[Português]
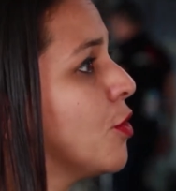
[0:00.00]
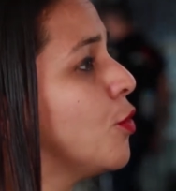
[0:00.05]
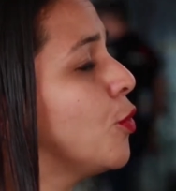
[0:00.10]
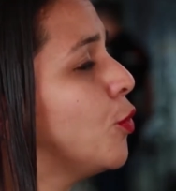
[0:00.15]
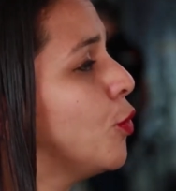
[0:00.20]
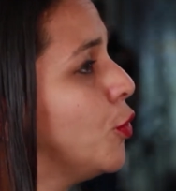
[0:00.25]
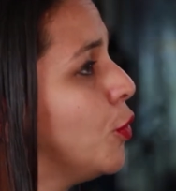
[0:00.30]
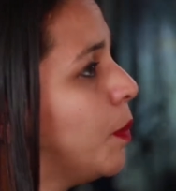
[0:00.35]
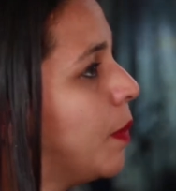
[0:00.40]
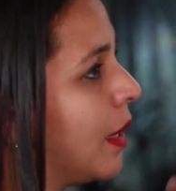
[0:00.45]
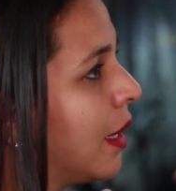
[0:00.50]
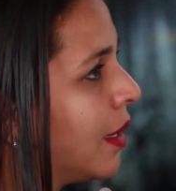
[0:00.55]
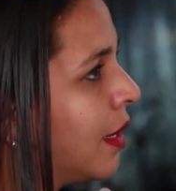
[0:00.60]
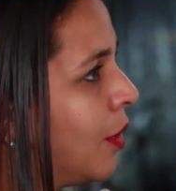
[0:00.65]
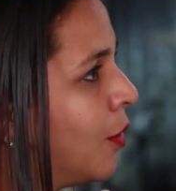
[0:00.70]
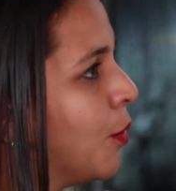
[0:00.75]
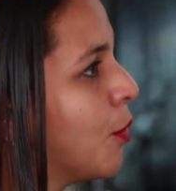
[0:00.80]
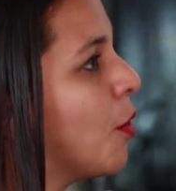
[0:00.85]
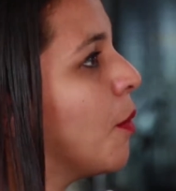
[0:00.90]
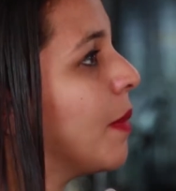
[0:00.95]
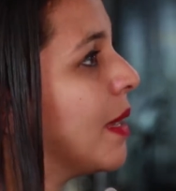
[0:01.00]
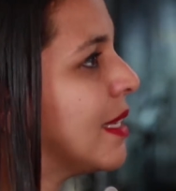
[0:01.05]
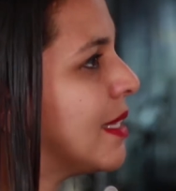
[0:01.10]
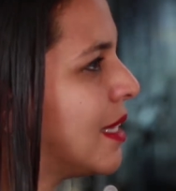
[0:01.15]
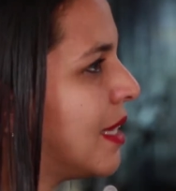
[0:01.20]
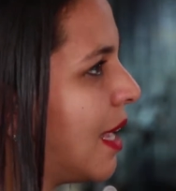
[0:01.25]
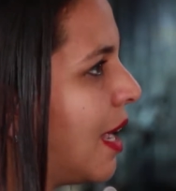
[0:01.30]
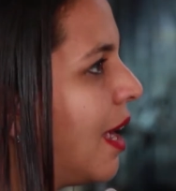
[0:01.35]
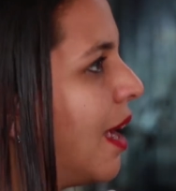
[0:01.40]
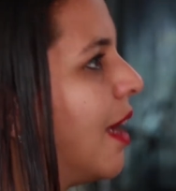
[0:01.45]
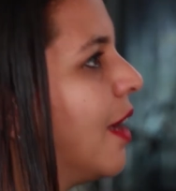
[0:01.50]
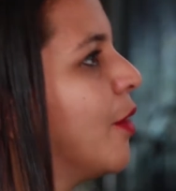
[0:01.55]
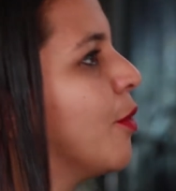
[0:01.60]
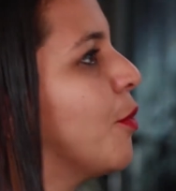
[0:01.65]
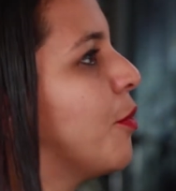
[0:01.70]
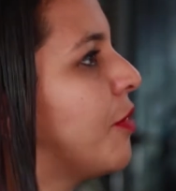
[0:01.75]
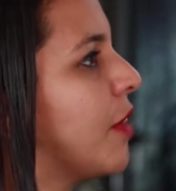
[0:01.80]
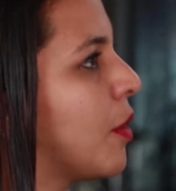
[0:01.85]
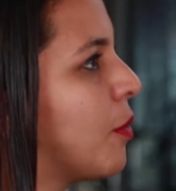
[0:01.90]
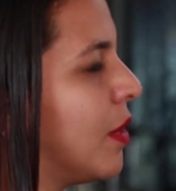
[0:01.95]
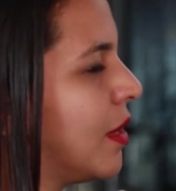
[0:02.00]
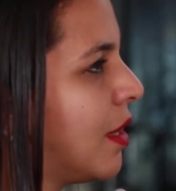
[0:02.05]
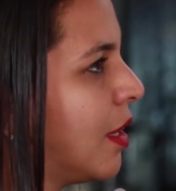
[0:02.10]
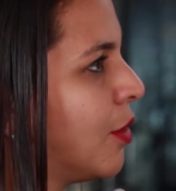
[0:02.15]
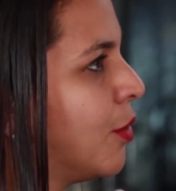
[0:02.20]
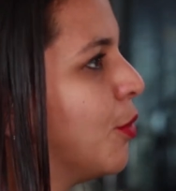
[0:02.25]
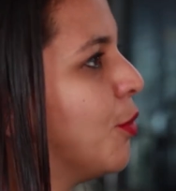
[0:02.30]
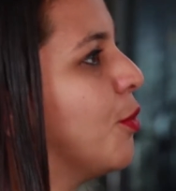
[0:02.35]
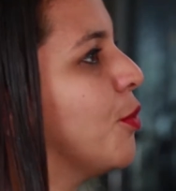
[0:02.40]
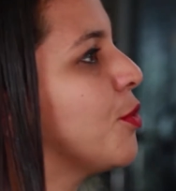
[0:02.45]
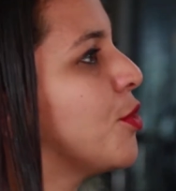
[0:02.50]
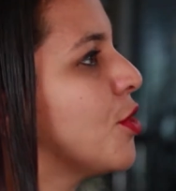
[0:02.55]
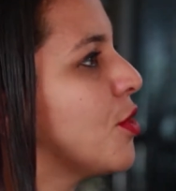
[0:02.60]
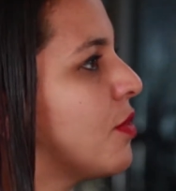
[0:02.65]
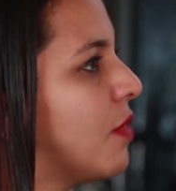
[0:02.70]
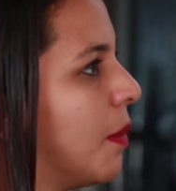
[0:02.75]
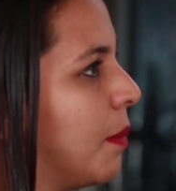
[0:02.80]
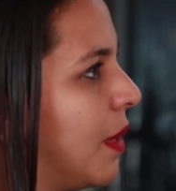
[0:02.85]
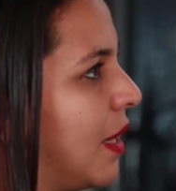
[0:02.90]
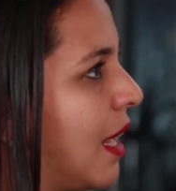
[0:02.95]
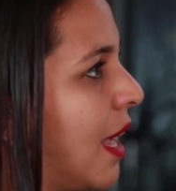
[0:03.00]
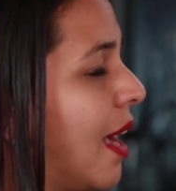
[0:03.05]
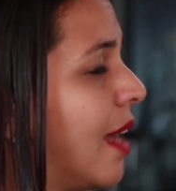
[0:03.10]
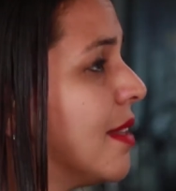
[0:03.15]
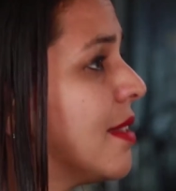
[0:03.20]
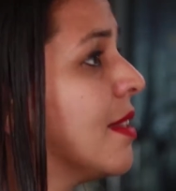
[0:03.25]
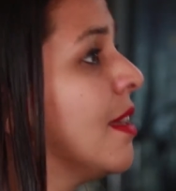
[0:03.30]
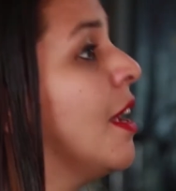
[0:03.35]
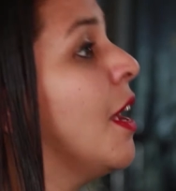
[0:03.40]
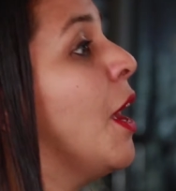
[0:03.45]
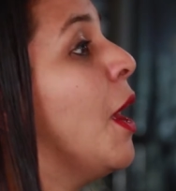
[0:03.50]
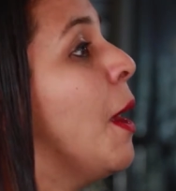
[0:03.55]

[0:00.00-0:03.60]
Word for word: tudo, tudo para que o comerciário, o frequentador, os seus familiares